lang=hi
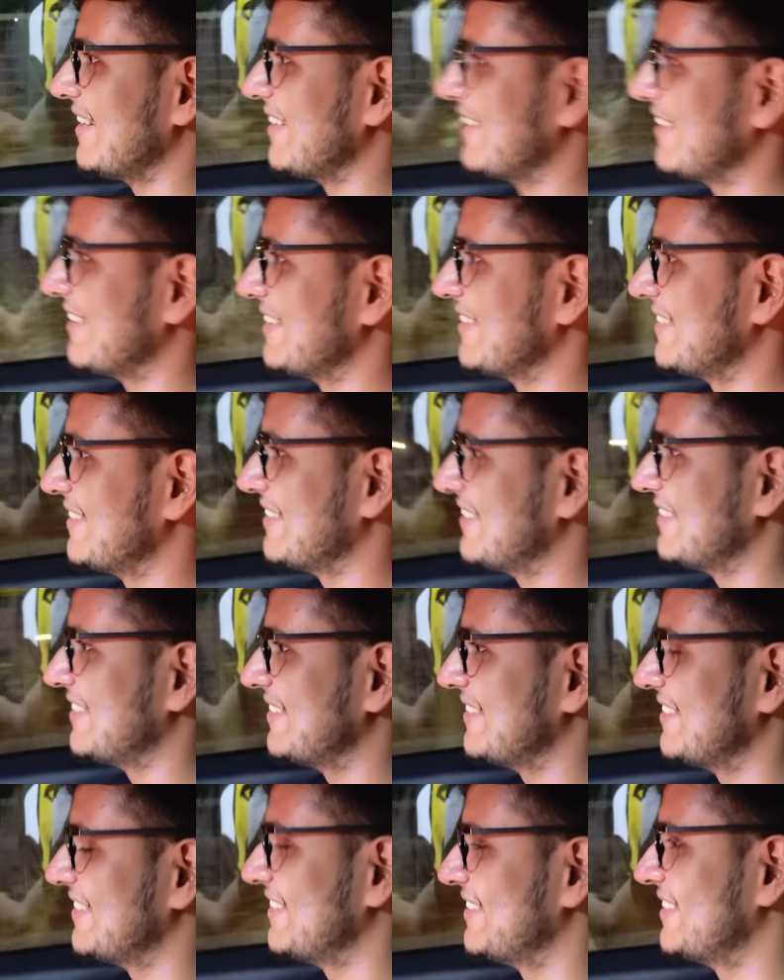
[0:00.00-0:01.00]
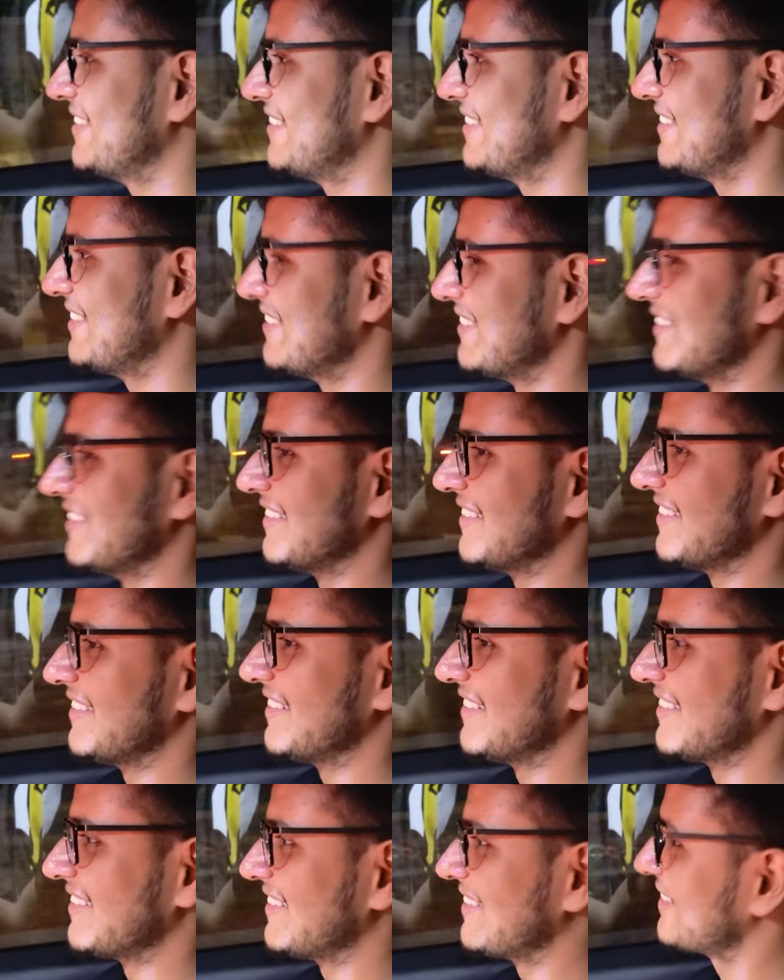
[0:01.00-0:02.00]
कल सात बजे की सैर इस गाड़ी में
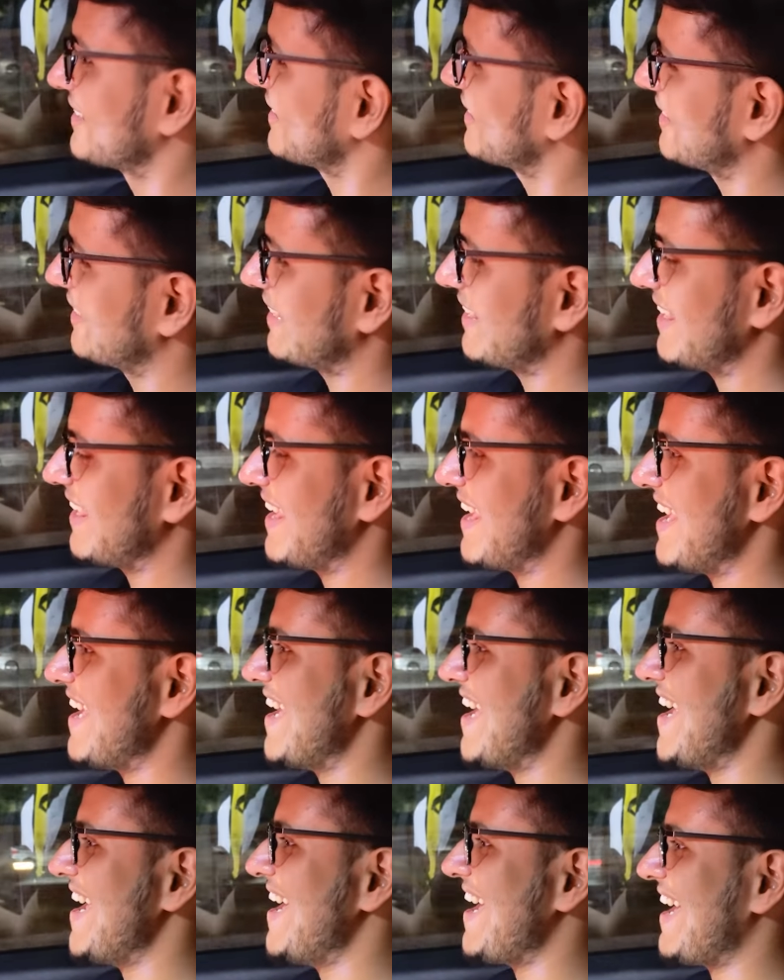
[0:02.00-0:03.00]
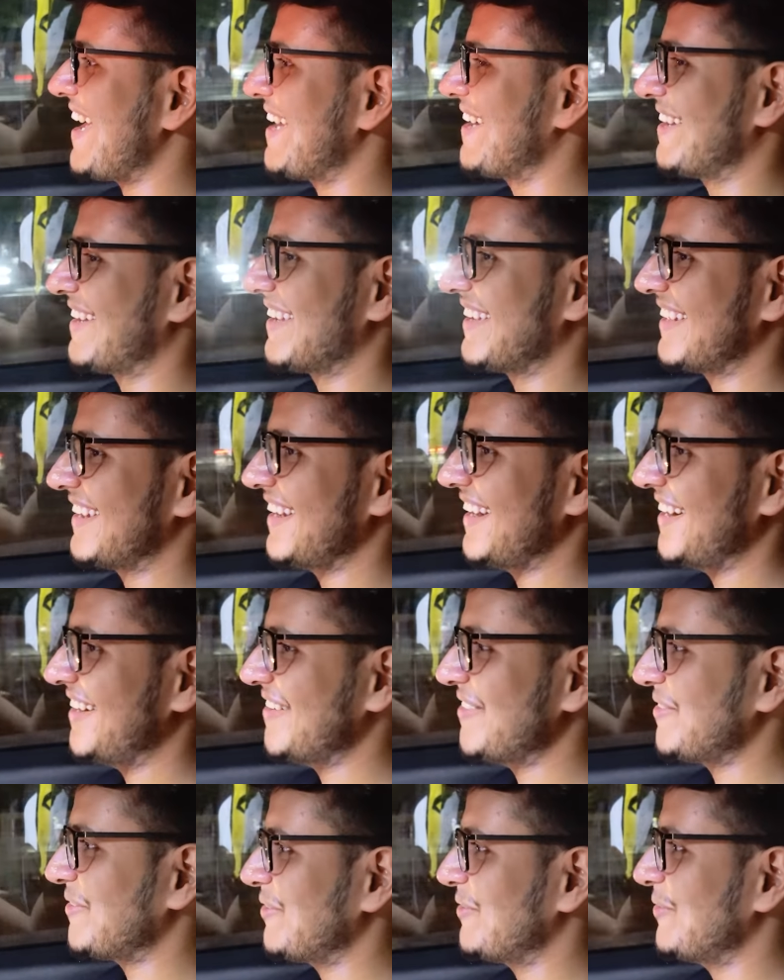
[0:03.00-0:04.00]
होगी ये
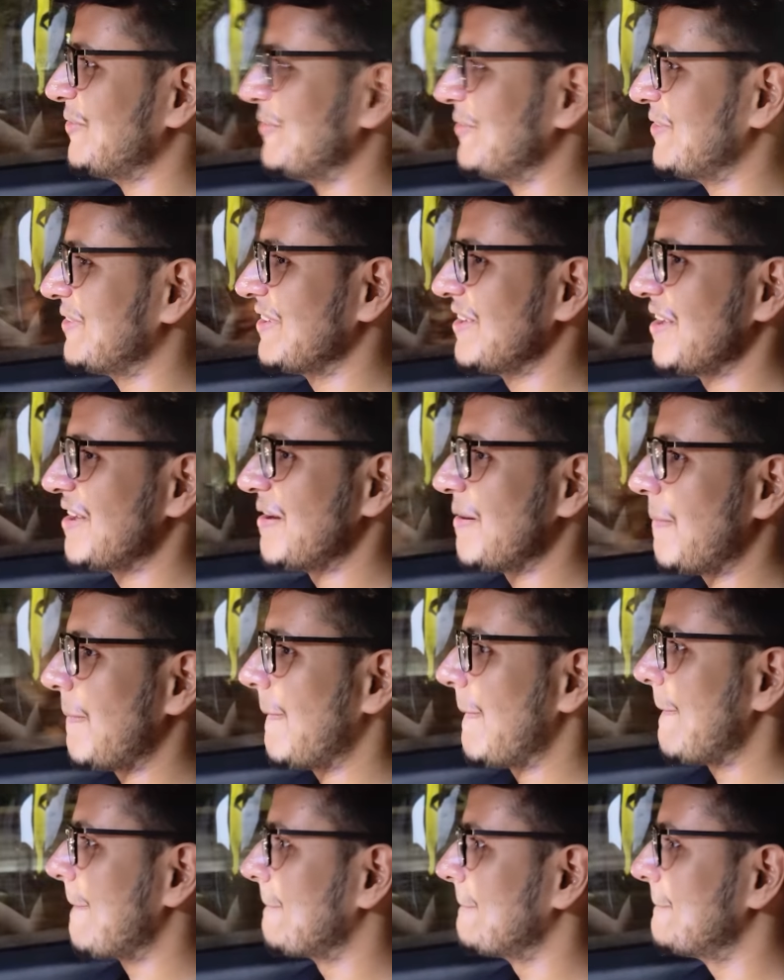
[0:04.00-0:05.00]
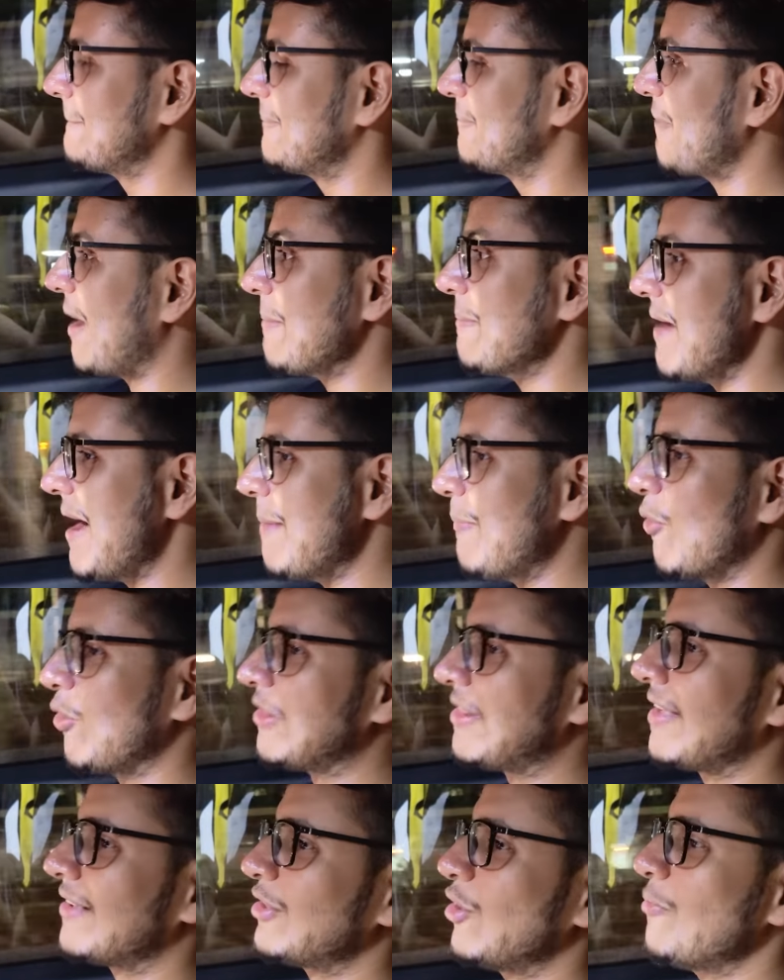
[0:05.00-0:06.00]
लेट्स यो बॉय अब मैं
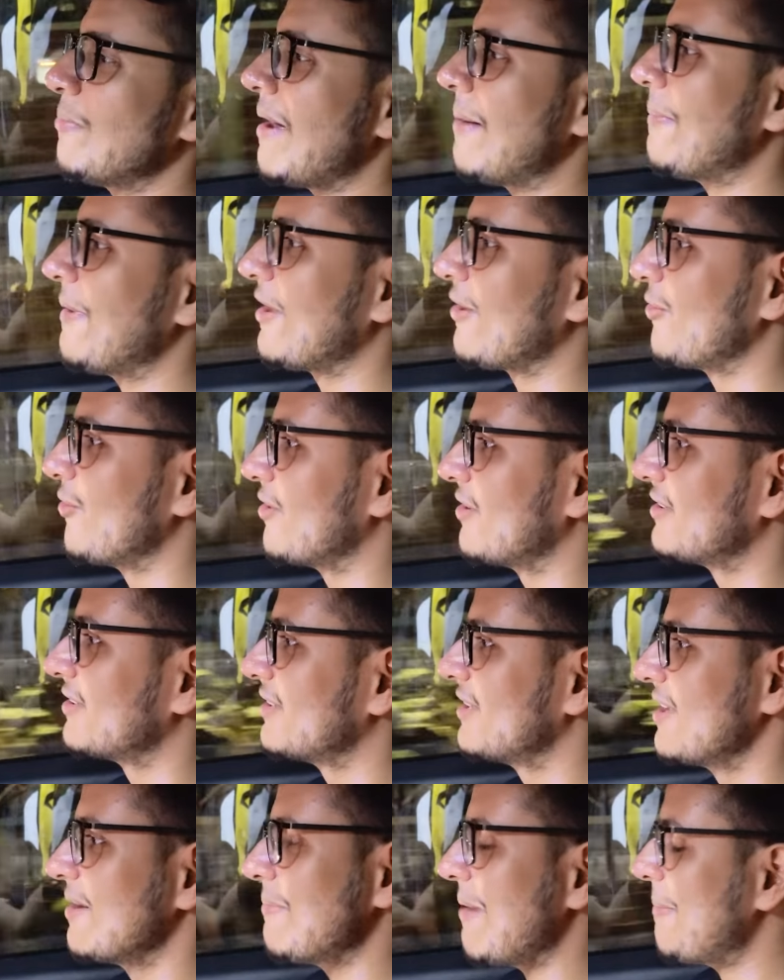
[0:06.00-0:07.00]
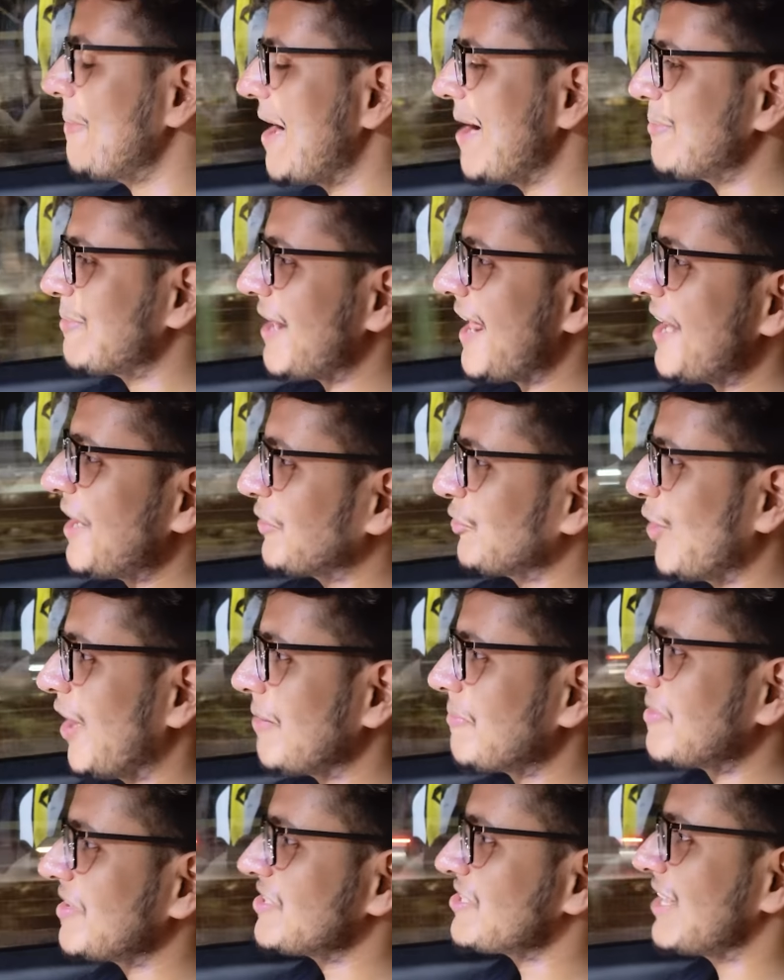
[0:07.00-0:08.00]
बोल सकता हूँ पापा को पापा आप रहने तो
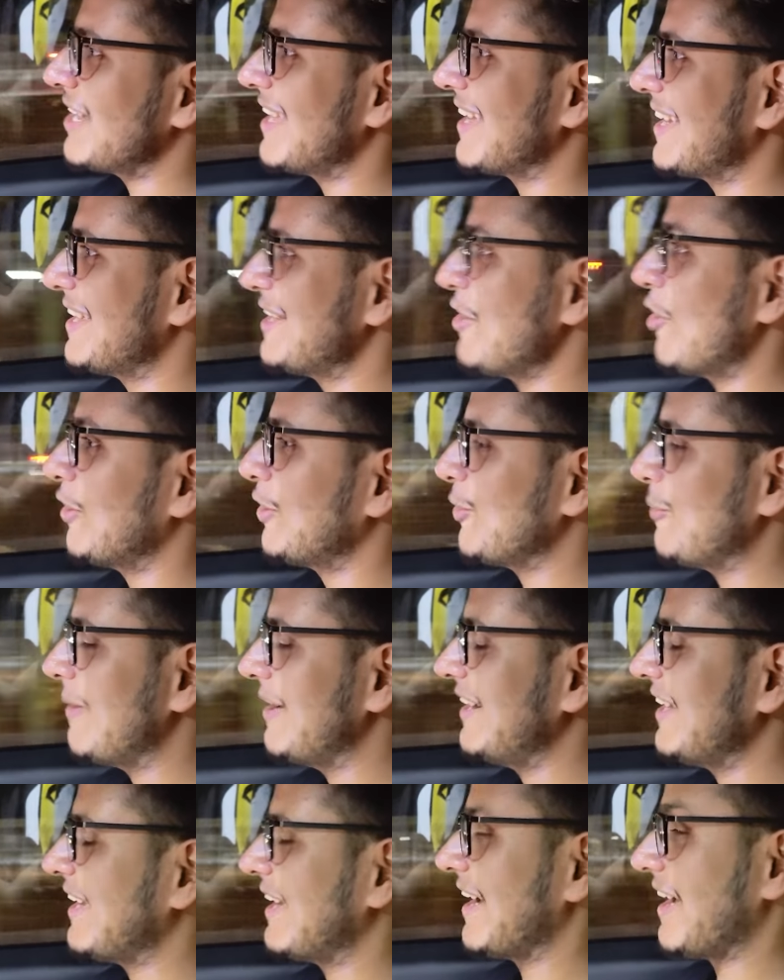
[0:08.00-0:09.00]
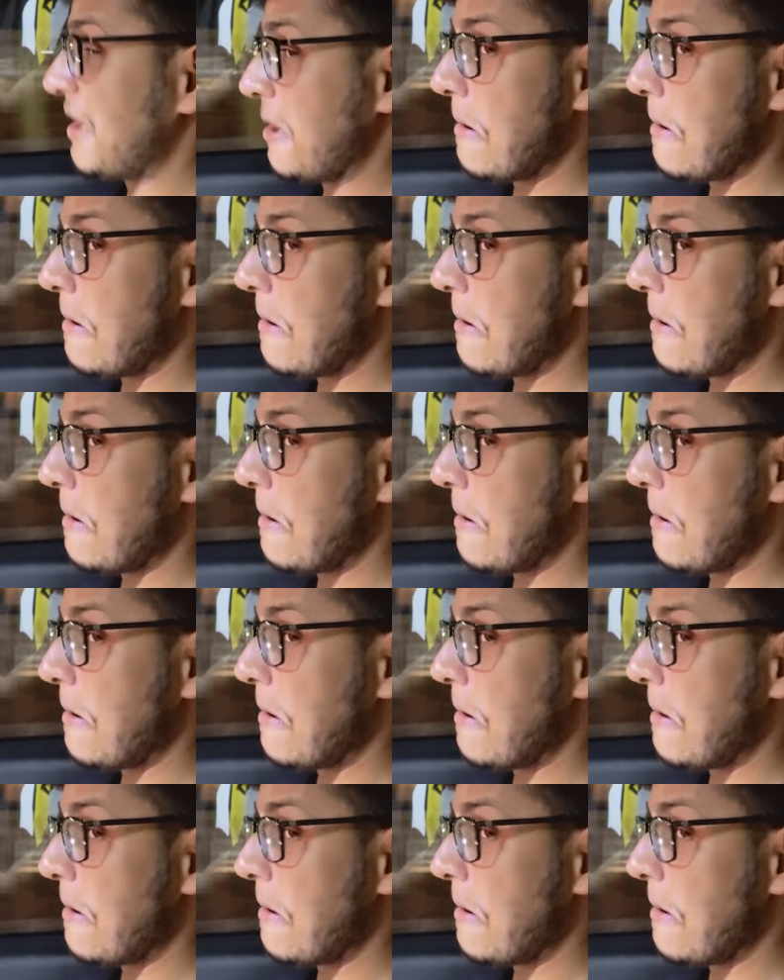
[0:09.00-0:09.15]
आपसे चलेगी नहीं ऑटोमेटिक है